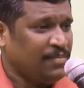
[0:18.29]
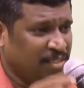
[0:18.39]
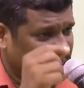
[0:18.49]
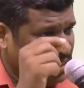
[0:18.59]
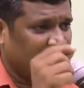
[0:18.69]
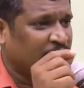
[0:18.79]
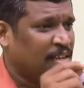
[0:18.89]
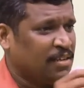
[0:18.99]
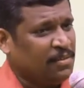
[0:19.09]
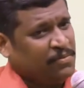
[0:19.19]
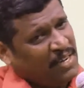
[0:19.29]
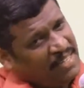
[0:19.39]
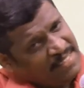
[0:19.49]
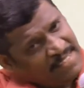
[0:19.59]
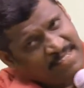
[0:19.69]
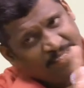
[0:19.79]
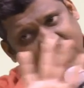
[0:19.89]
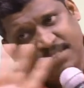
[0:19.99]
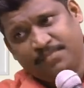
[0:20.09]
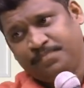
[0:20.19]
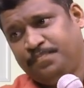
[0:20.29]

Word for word: இதுக்கெல்லாம் காரணம் வாயே கிடையாது